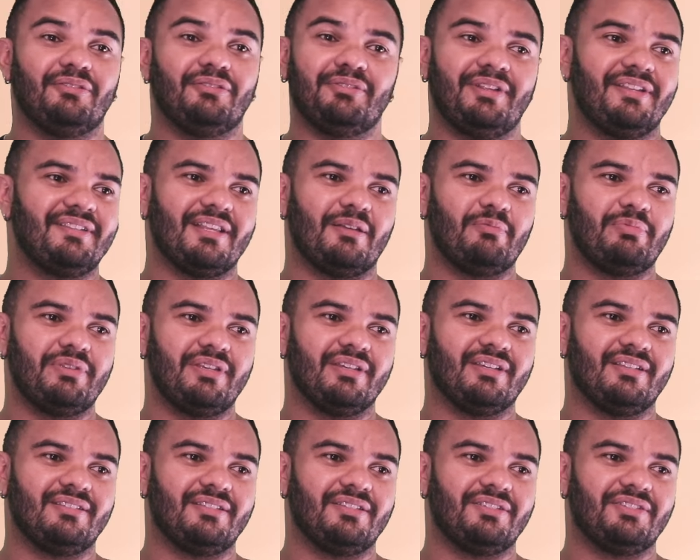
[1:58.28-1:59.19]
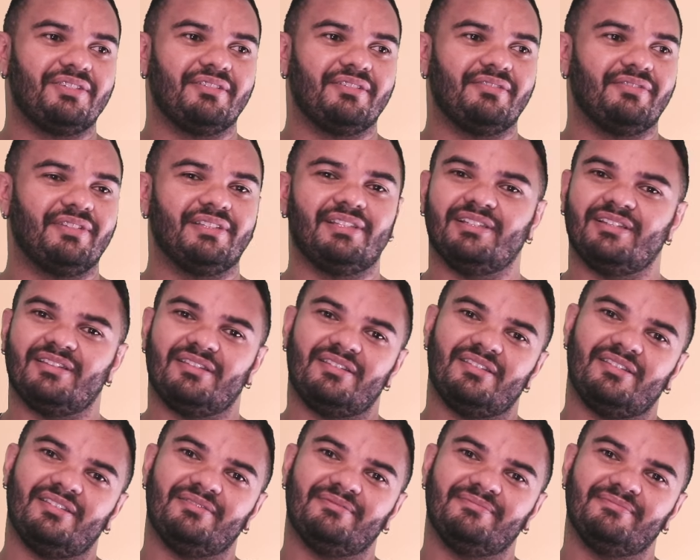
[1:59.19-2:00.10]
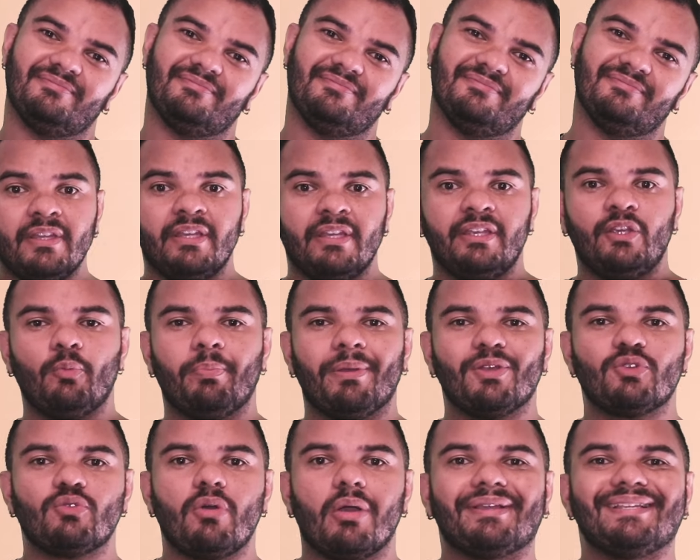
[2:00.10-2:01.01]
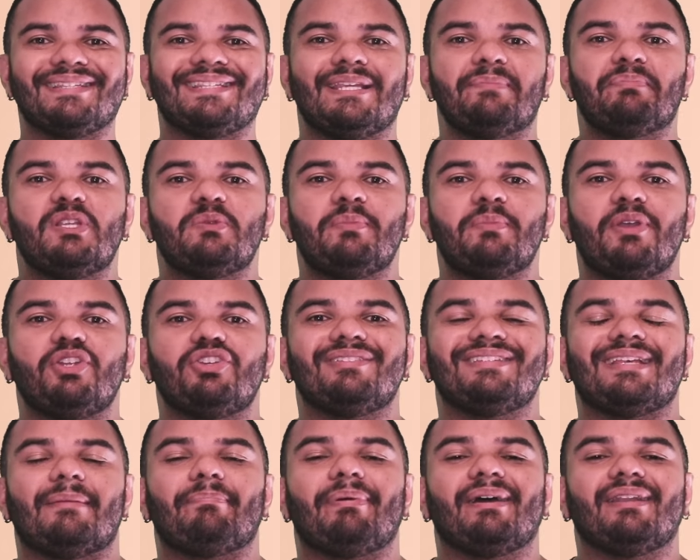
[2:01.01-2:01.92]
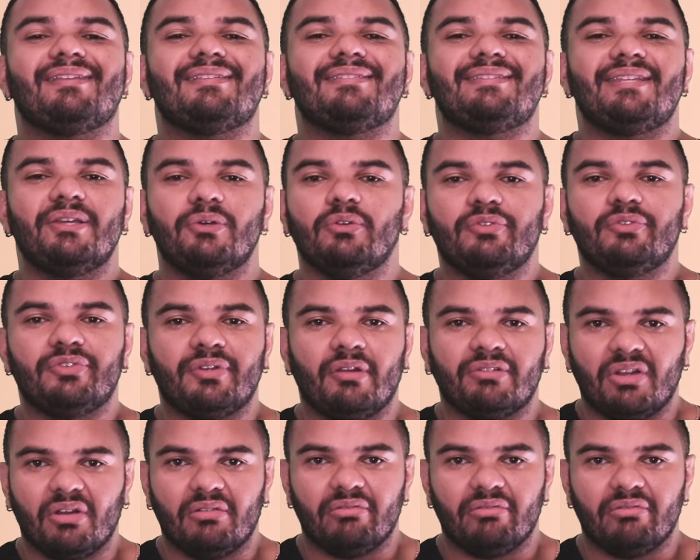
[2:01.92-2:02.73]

Eu nem sabia que existia vilã assim. E o pessoal que simplesmente desapareceu no final da